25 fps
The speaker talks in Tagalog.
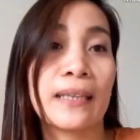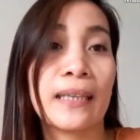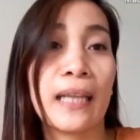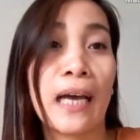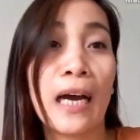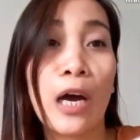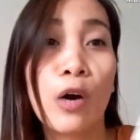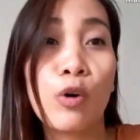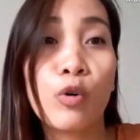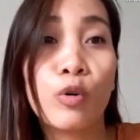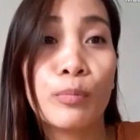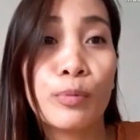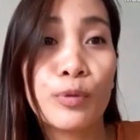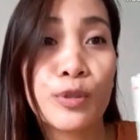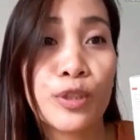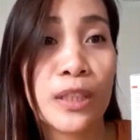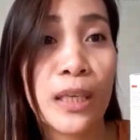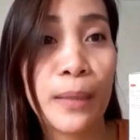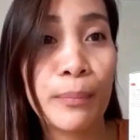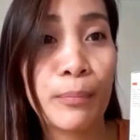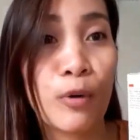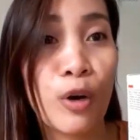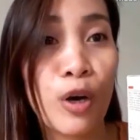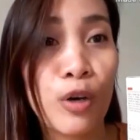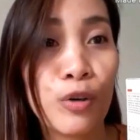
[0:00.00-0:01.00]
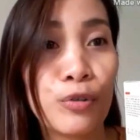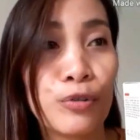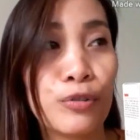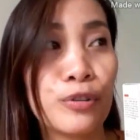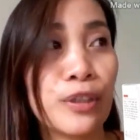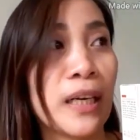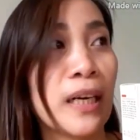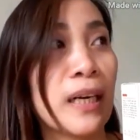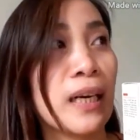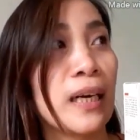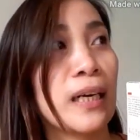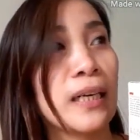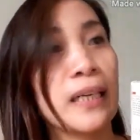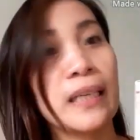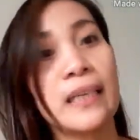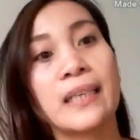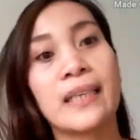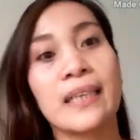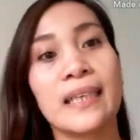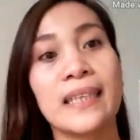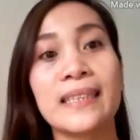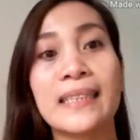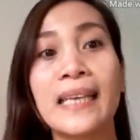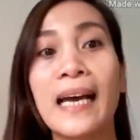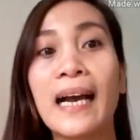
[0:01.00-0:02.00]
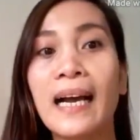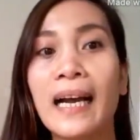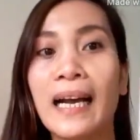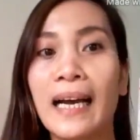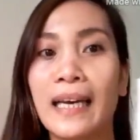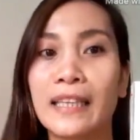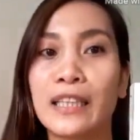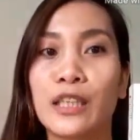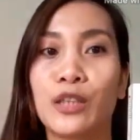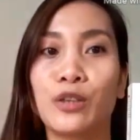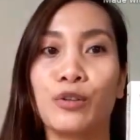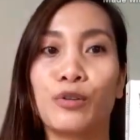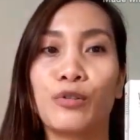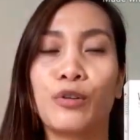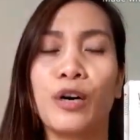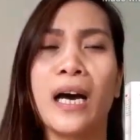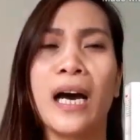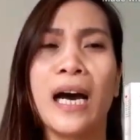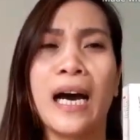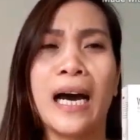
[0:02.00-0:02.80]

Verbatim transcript: nakaubos na po ako ng isang ganito.